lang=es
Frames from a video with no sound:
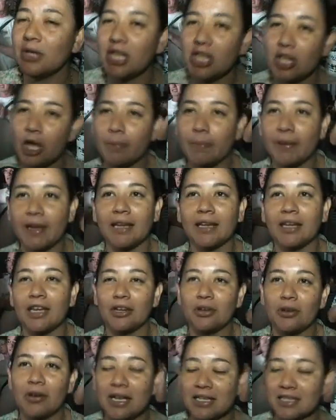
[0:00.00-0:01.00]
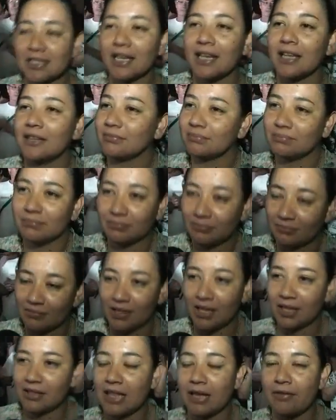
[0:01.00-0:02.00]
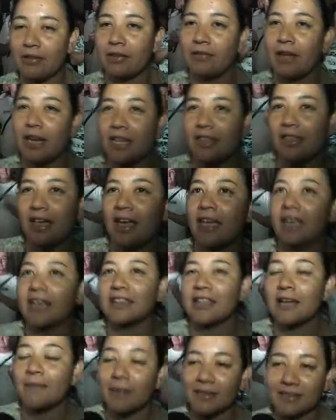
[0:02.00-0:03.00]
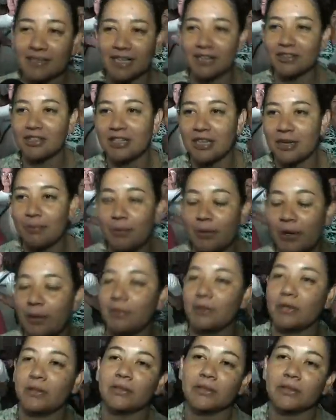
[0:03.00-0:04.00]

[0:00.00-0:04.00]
unido para que no haya estas barbaridades que están pasando en el pueblo.